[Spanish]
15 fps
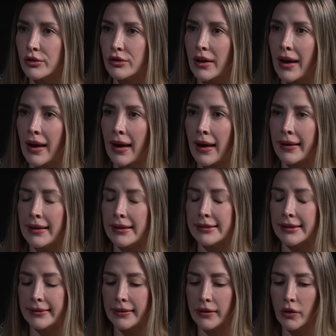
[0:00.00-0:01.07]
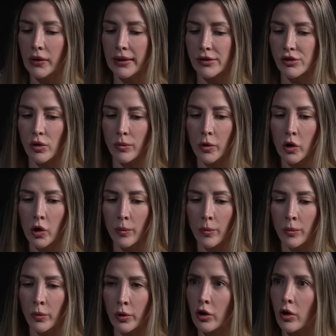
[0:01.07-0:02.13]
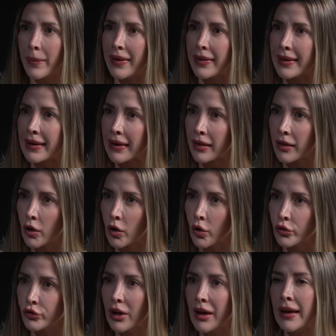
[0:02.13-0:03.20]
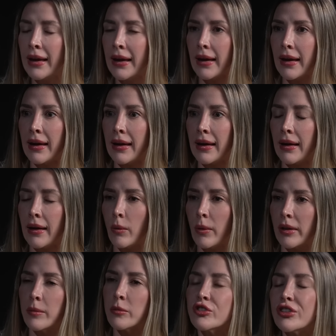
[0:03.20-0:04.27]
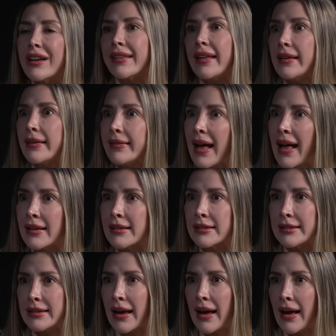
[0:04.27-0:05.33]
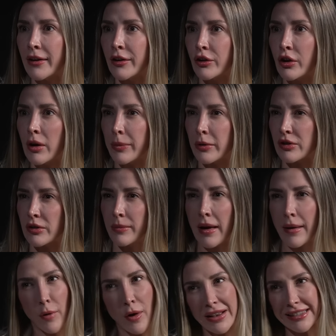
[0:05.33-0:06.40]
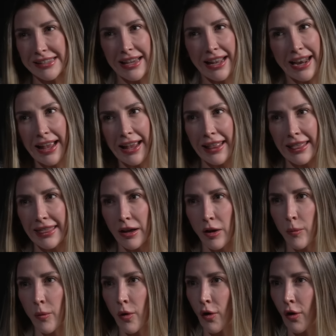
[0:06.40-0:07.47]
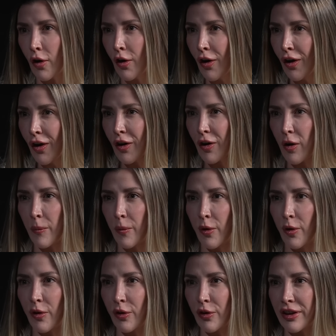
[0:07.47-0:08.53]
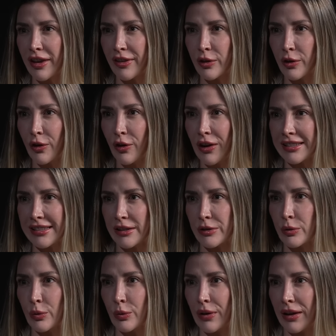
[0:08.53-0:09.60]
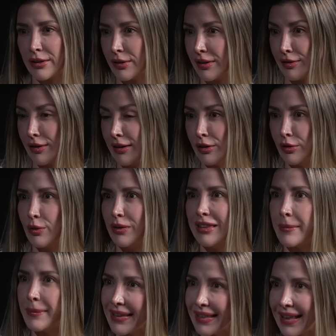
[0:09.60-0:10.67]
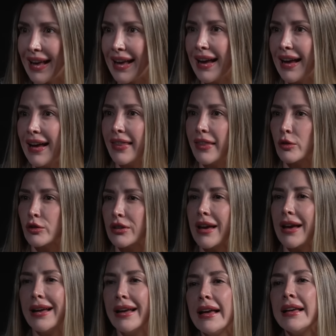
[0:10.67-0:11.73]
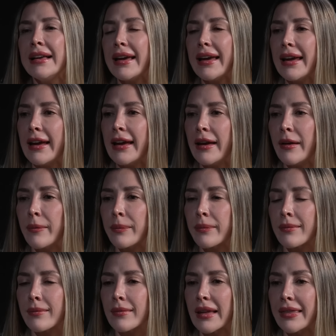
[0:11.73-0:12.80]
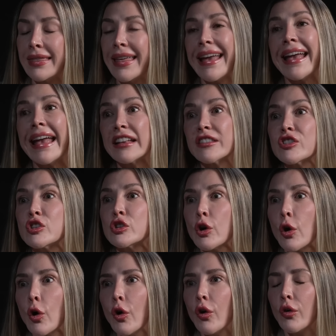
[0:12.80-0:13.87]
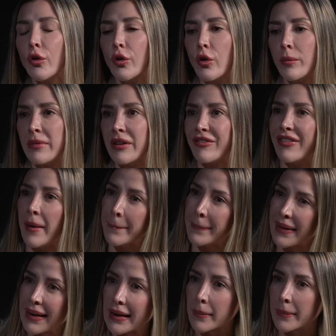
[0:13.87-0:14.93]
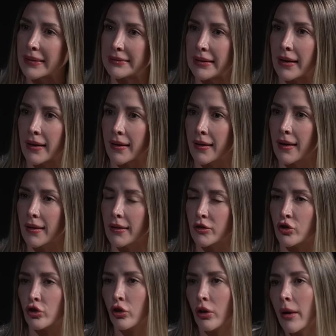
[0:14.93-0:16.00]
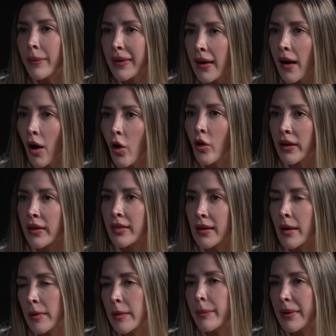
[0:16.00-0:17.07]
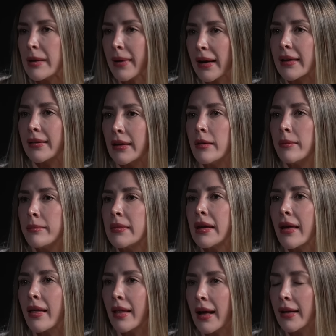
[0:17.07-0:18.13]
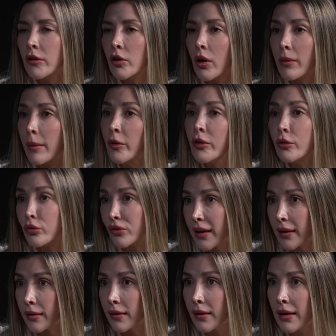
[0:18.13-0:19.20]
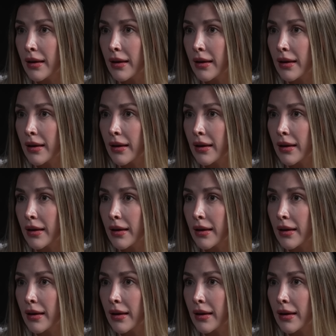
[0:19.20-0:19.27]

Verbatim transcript: O sea, en el sentido de que somos como muy comedidos, eh, guardamos cierta distancia, no nos aproximamos así a la gente como, como yendo hacia su, hacia, su intimidad, o sea, Em, de hecho, con mi familia materna, yo todavía, hoy en día, mis primas que tienen mi edad, nos hablamos de usted.